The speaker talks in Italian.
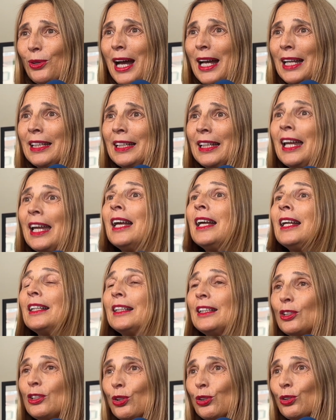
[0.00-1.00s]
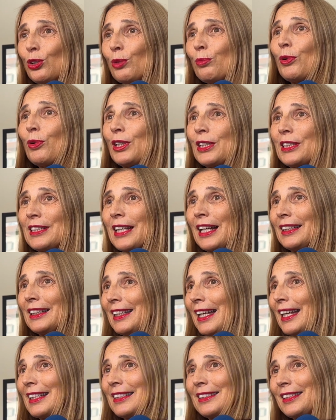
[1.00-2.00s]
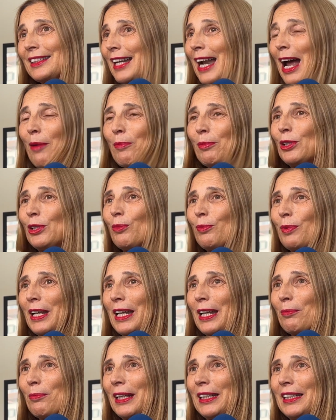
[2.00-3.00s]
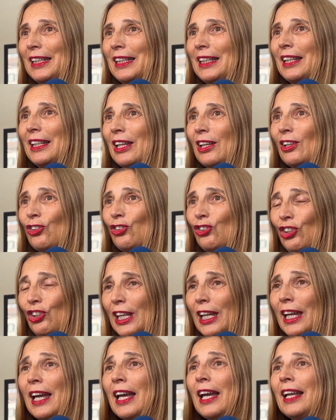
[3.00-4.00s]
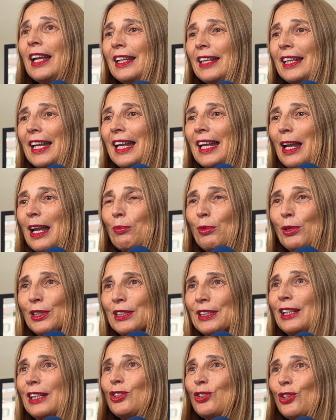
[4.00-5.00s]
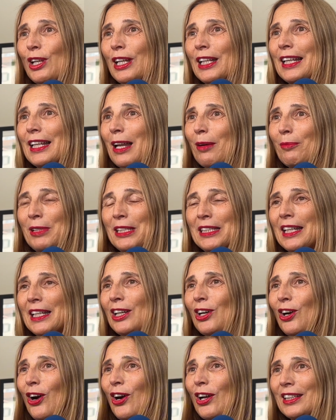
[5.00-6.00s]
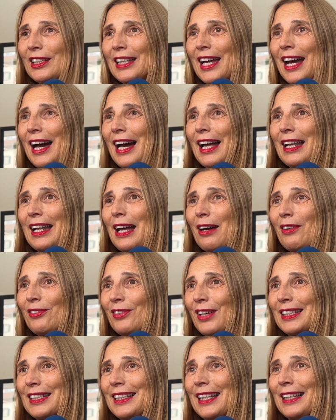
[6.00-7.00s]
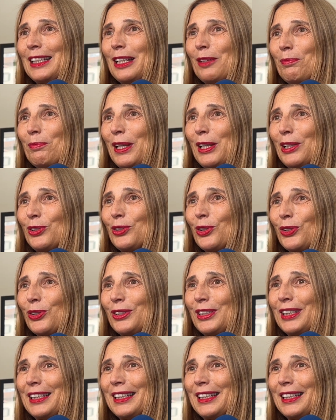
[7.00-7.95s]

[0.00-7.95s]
anni di sottoporsi al test rapido per l'epatite C nella postazione della misericordia alla festa del perdono di